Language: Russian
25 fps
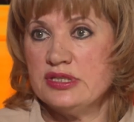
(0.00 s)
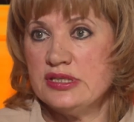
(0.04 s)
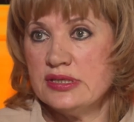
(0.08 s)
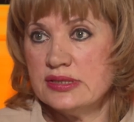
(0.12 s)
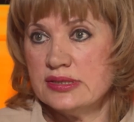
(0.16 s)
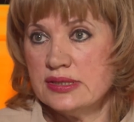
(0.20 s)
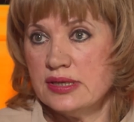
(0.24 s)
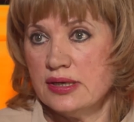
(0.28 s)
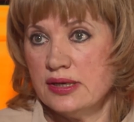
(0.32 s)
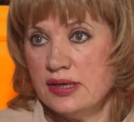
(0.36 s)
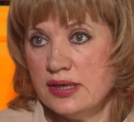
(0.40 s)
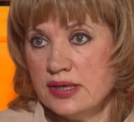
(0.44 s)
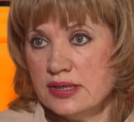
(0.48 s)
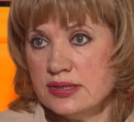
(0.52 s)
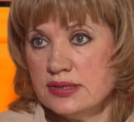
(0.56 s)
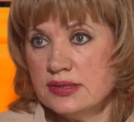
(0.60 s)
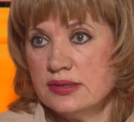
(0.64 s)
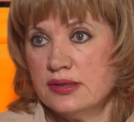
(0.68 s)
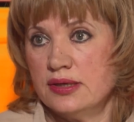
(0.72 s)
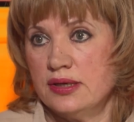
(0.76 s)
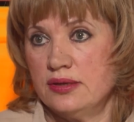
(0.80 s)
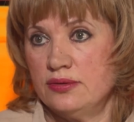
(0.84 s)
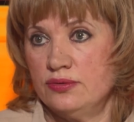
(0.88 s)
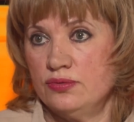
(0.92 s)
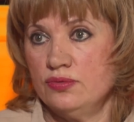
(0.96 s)
те
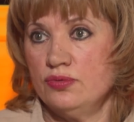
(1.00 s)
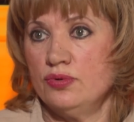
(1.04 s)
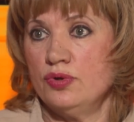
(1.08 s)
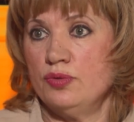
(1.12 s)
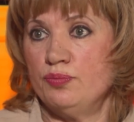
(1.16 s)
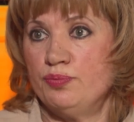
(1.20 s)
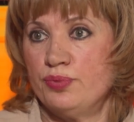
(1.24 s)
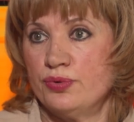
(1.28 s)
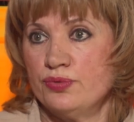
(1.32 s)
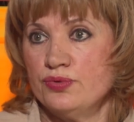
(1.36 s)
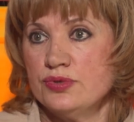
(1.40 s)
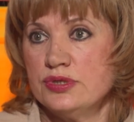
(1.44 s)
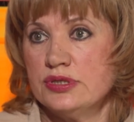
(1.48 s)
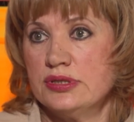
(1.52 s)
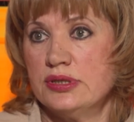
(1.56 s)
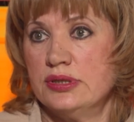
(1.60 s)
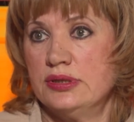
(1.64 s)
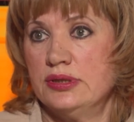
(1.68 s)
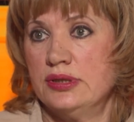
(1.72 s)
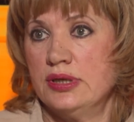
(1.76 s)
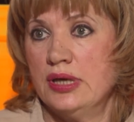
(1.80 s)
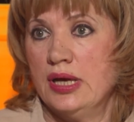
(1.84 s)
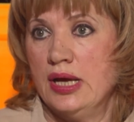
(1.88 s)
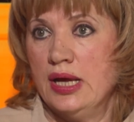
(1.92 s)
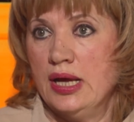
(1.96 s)
заказы, которые
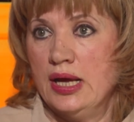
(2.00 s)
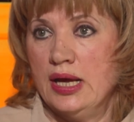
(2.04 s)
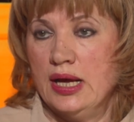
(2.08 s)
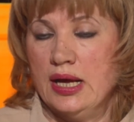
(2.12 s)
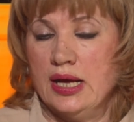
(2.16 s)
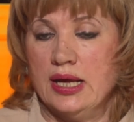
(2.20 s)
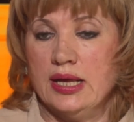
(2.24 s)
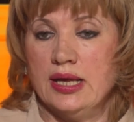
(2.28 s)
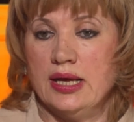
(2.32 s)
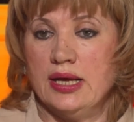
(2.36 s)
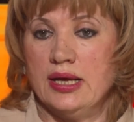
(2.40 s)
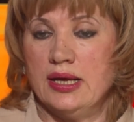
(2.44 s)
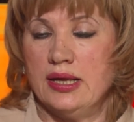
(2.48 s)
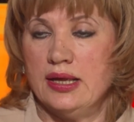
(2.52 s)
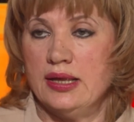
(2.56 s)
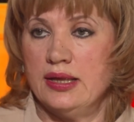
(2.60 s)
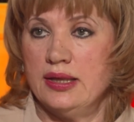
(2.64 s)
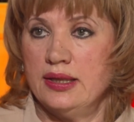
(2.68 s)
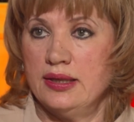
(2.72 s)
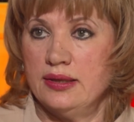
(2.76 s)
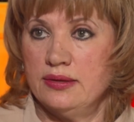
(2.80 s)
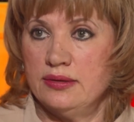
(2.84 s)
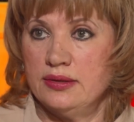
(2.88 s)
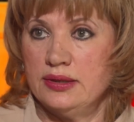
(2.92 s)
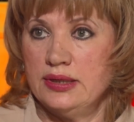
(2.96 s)
просят
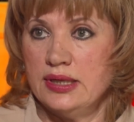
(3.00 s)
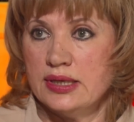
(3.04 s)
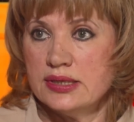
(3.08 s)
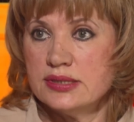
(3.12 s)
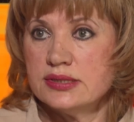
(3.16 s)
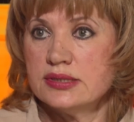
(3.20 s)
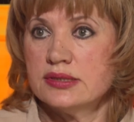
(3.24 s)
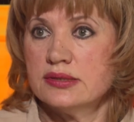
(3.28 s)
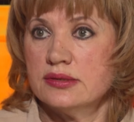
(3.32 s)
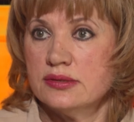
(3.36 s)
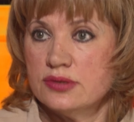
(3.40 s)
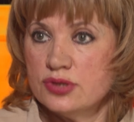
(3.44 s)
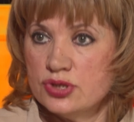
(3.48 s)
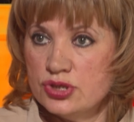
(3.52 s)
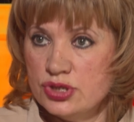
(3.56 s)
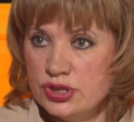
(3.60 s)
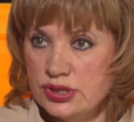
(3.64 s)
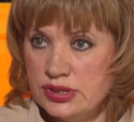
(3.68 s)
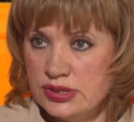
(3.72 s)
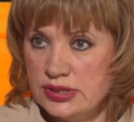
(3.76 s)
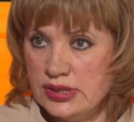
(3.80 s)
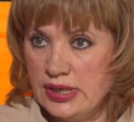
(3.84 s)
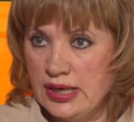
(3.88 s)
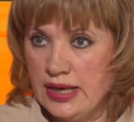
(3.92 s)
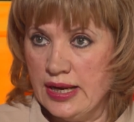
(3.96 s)
нас
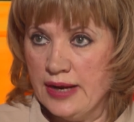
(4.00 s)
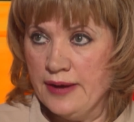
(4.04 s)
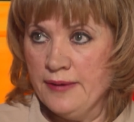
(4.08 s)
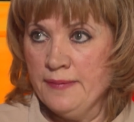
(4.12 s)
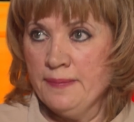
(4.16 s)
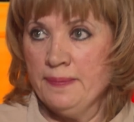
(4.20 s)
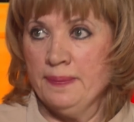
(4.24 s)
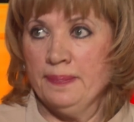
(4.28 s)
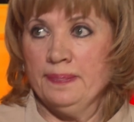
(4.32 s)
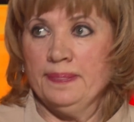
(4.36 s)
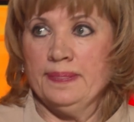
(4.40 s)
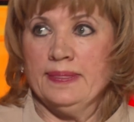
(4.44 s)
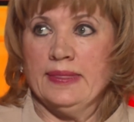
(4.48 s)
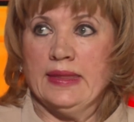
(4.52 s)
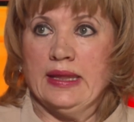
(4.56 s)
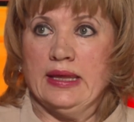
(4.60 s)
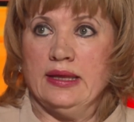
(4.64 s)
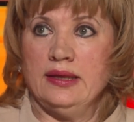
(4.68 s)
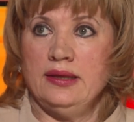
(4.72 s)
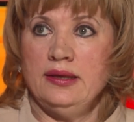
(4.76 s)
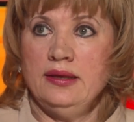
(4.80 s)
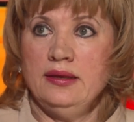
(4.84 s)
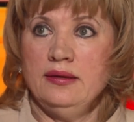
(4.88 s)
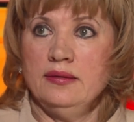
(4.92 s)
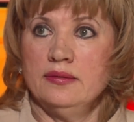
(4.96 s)
жители.
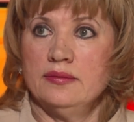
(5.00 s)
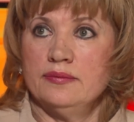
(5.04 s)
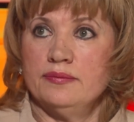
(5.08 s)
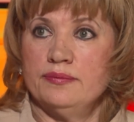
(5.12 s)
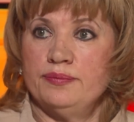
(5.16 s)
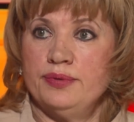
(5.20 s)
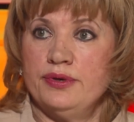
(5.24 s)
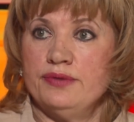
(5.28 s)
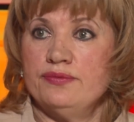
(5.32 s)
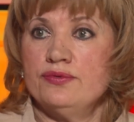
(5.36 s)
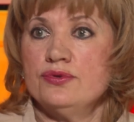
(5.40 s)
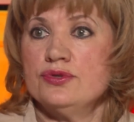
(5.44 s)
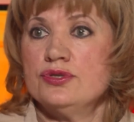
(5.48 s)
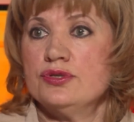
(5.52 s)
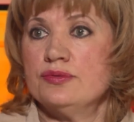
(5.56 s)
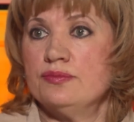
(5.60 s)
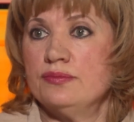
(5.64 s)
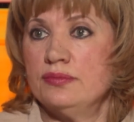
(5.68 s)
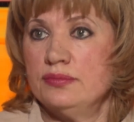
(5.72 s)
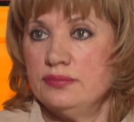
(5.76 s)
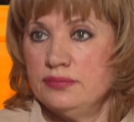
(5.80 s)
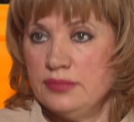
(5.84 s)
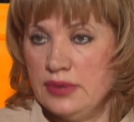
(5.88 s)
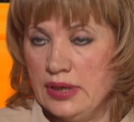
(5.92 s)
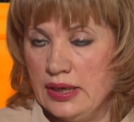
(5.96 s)
И
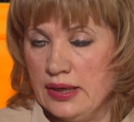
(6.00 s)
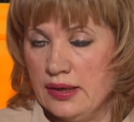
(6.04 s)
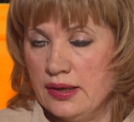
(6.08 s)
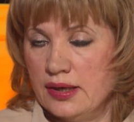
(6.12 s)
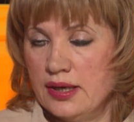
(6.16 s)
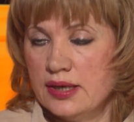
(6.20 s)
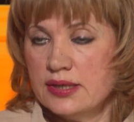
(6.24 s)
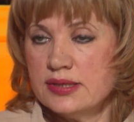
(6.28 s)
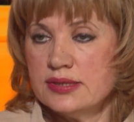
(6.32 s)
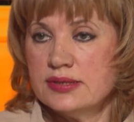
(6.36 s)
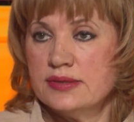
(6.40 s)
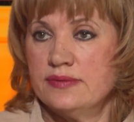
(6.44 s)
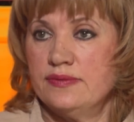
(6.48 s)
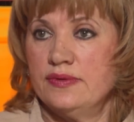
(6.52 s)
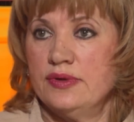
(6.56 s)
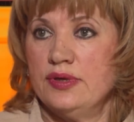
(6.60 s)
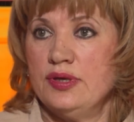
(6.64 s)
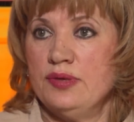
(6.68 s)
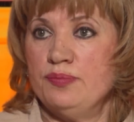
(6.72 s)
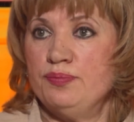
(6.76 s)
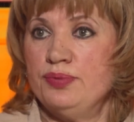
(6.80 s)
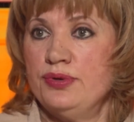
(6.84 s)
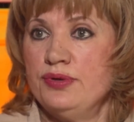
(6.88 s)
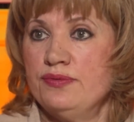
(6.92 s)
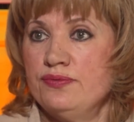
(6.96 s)
привозим лекарства,
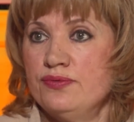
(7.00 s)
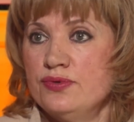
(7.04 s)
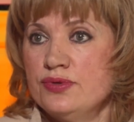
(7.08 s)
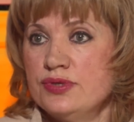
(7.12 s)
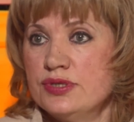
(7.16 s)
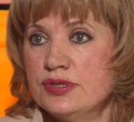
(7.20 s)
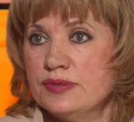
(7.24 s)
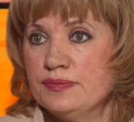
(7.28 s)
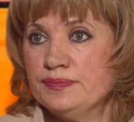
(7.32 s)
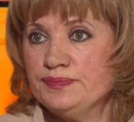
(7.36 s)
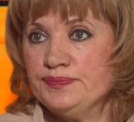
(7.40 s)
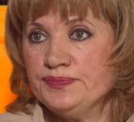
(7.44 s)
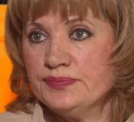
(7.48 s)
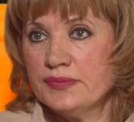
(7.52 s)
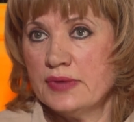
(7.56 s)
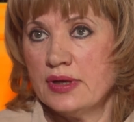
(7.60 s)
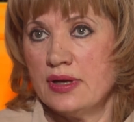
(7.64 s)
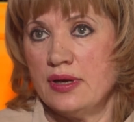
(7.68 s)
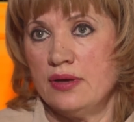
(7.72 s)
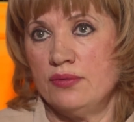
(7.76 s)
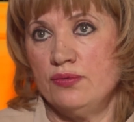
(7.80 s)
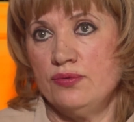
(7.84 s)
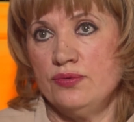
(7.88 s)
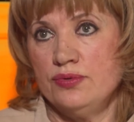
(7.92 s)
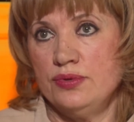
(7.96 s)
и привозим
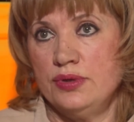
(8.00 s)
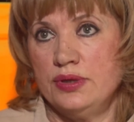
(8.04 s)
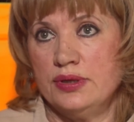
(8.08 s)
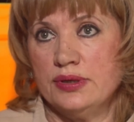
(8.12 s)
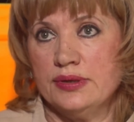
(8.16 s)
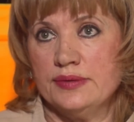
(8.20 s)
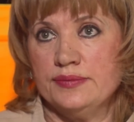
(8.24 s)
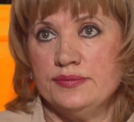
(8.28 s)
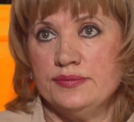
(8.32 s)
какую-то